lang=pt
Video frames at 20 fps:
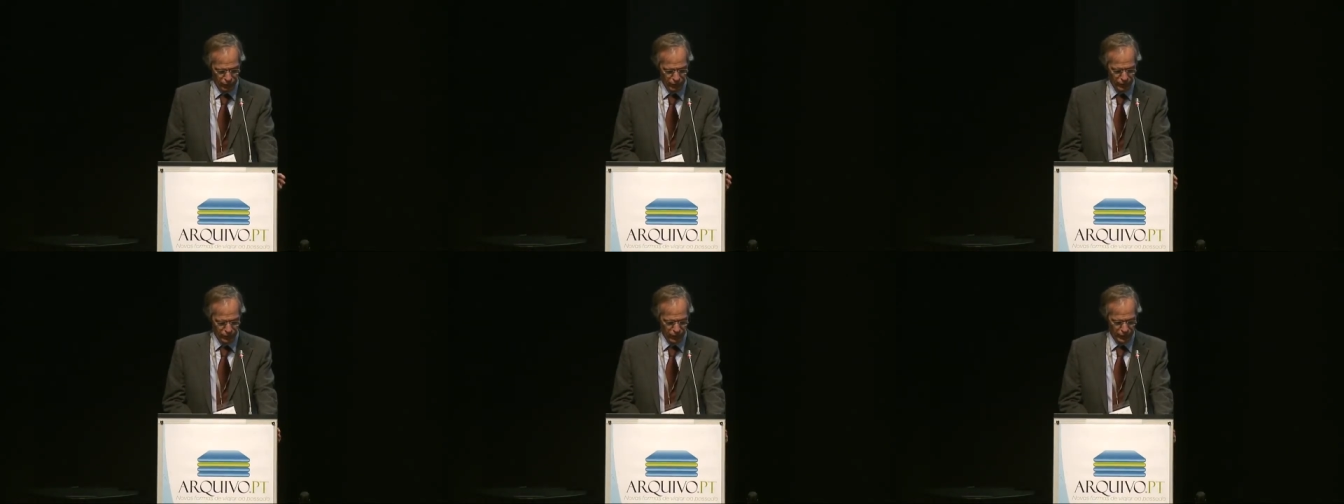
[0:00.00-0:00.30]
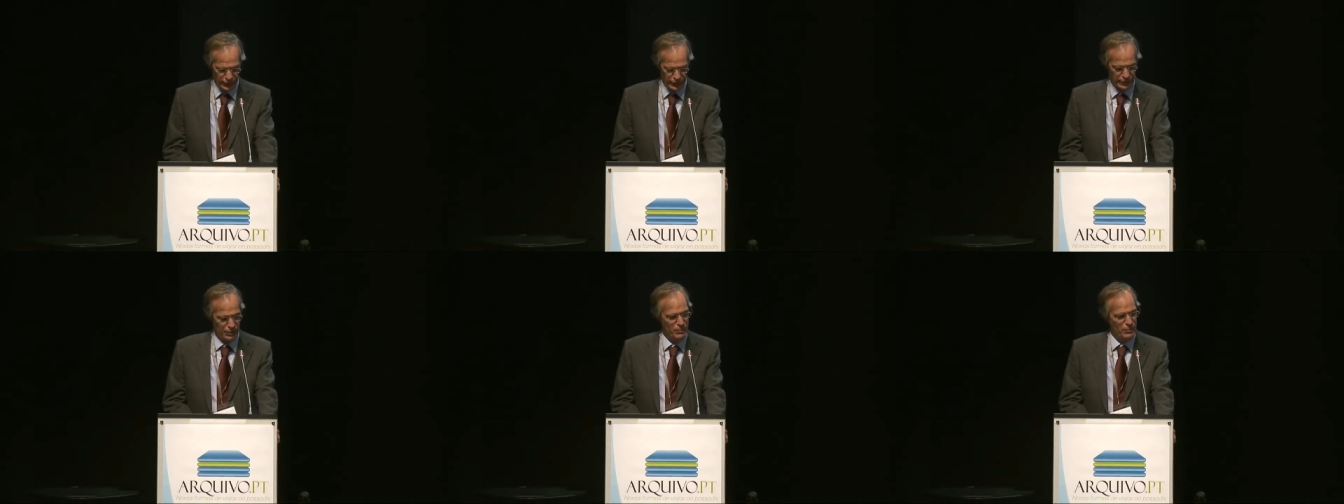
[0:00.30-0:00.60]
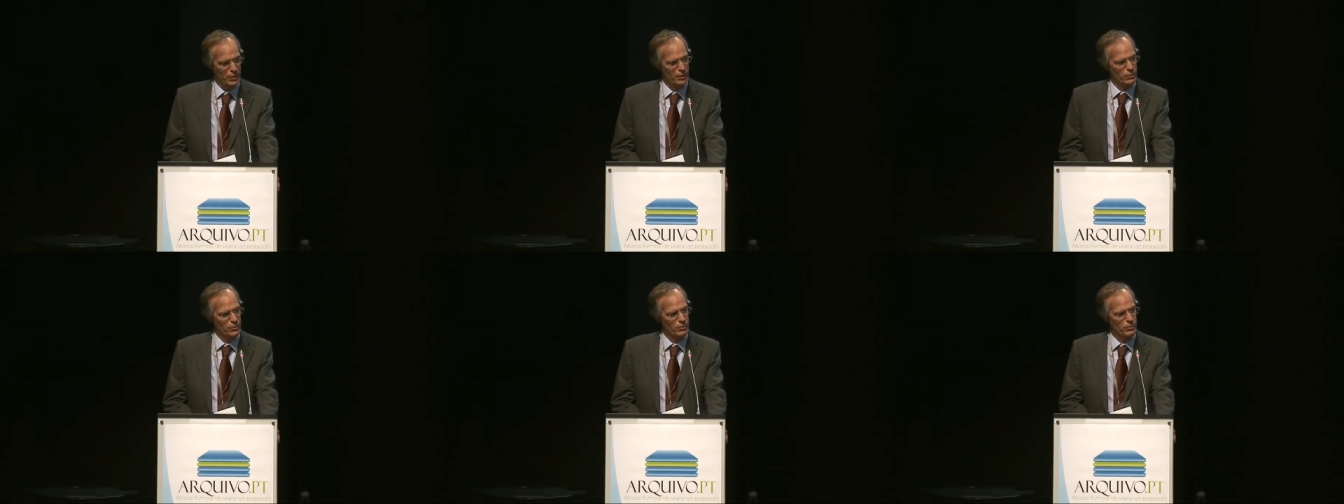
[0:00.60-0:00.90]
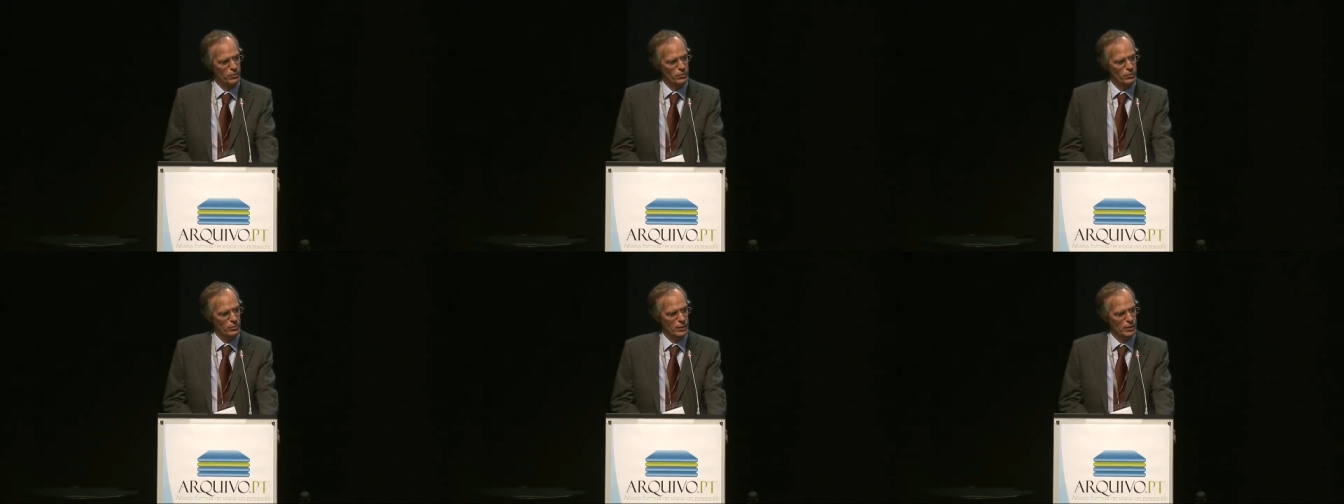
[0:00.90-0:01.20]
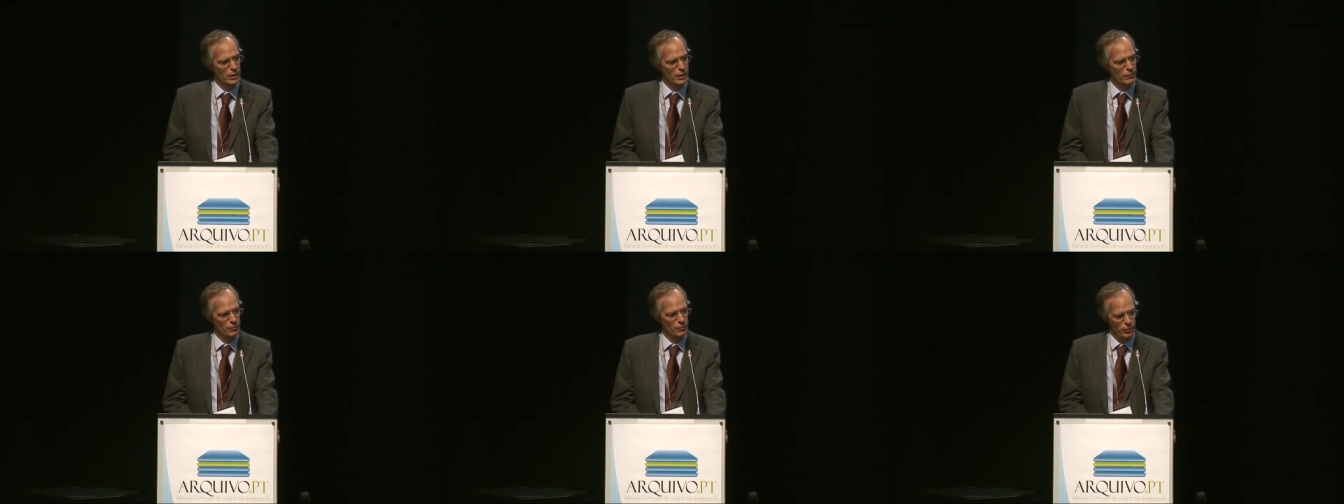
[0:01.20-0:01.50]
feito o lançamento do
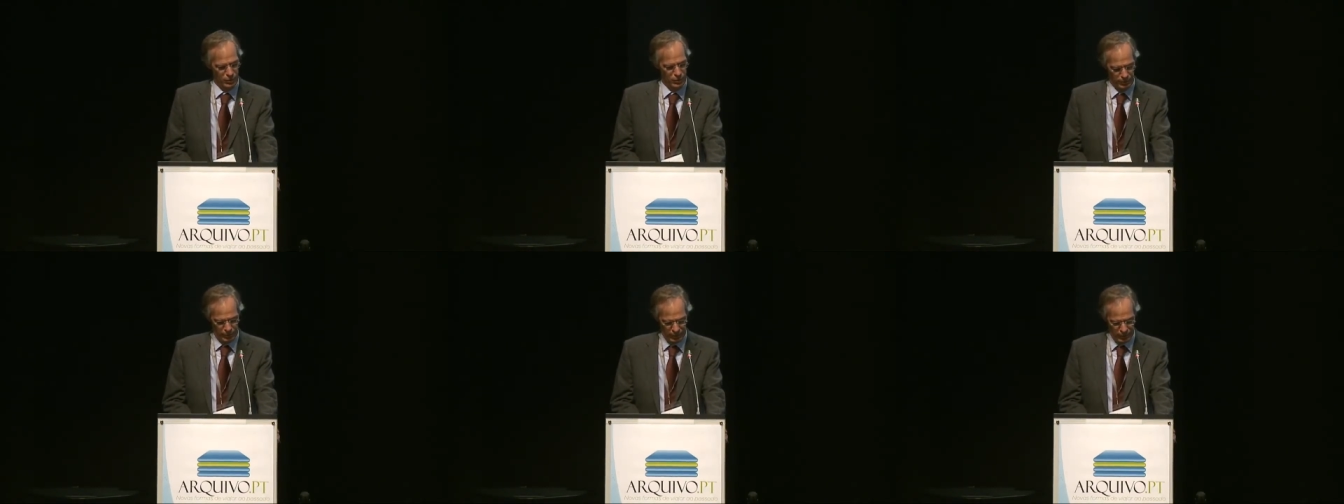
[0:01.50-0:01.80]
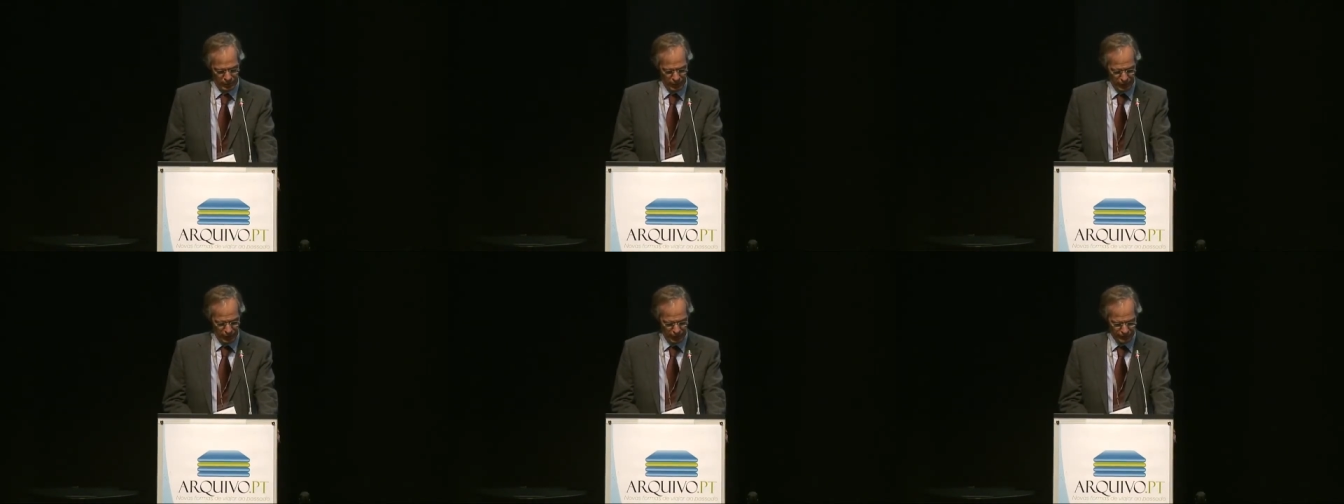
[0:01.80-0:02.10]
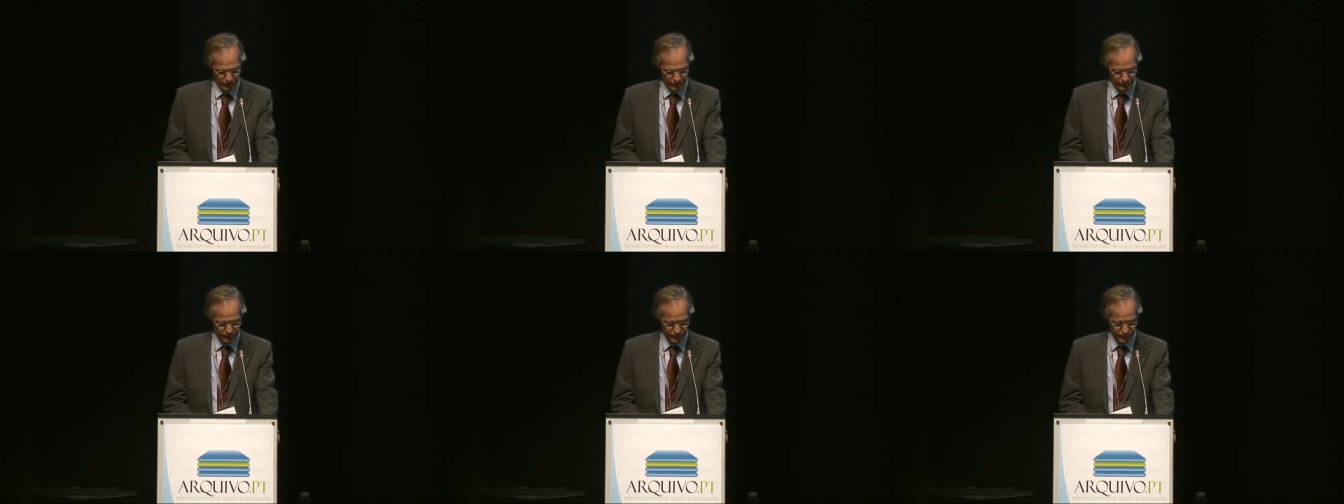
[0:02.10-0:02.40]
arquivo.pt